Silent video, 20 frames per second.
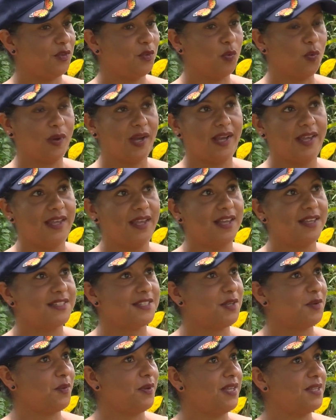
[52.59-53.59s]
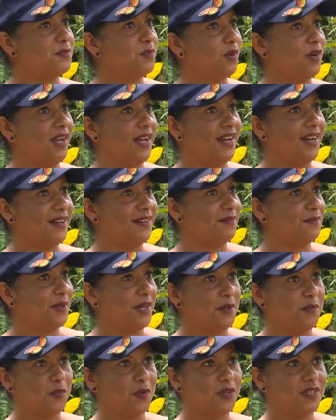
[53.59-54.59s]
tú vayas y ves volar
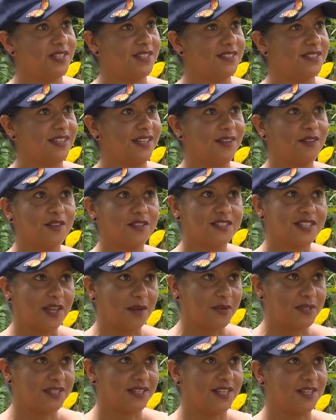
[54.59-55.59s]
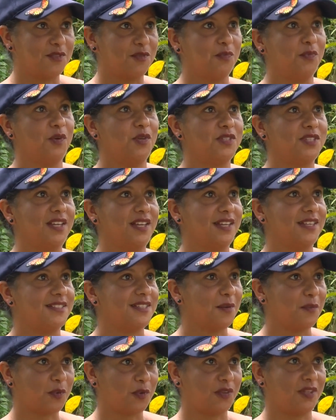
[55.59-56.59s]
mariposas, e insectos, sabes que es un bosque que
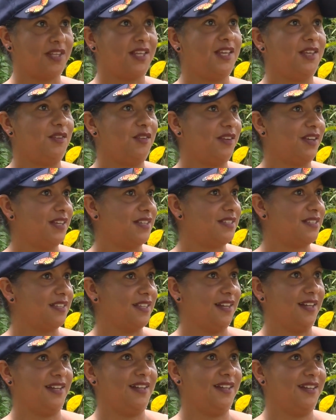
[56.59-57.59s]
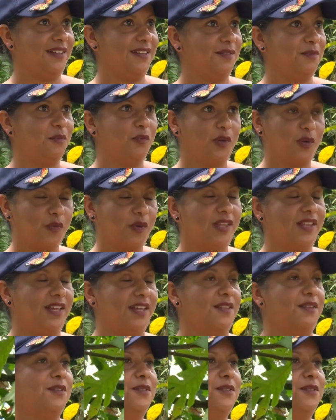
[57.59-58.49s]
está protegido y que está muy cuidado.